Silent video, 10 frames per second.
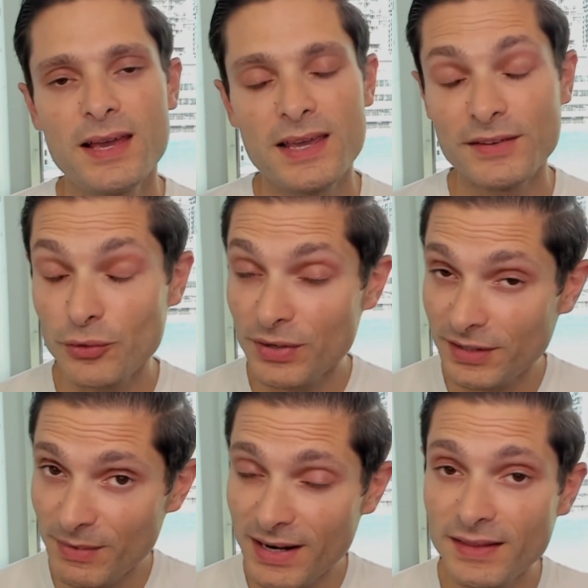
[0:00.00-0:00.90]
y ha sido una
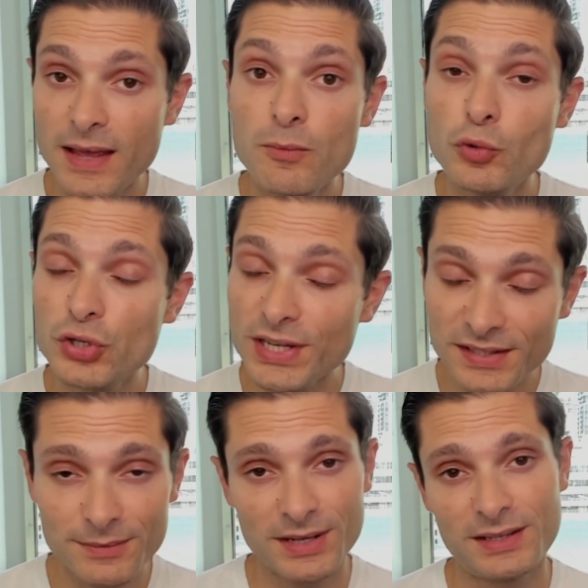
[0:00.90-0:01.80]
semana de
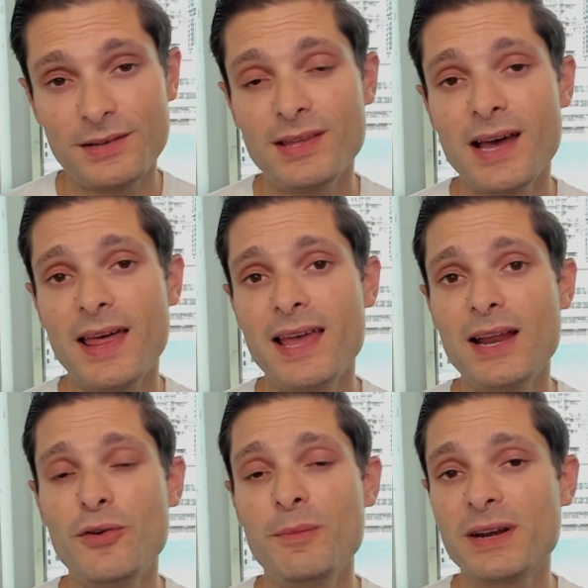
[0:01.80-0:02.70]
muchísima actividad
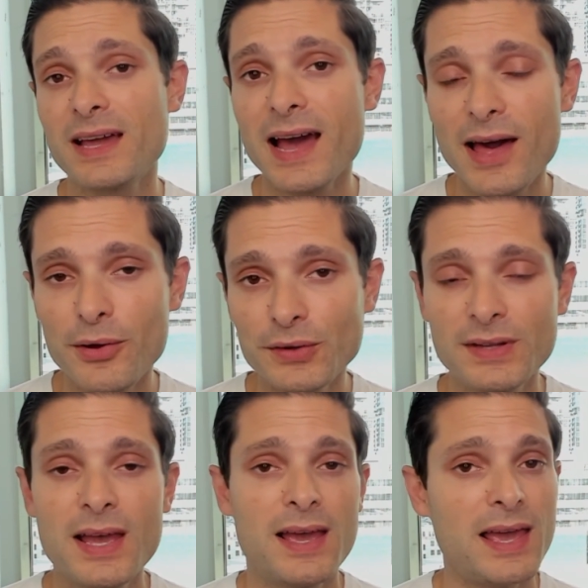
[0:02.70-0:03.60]
en los mercados.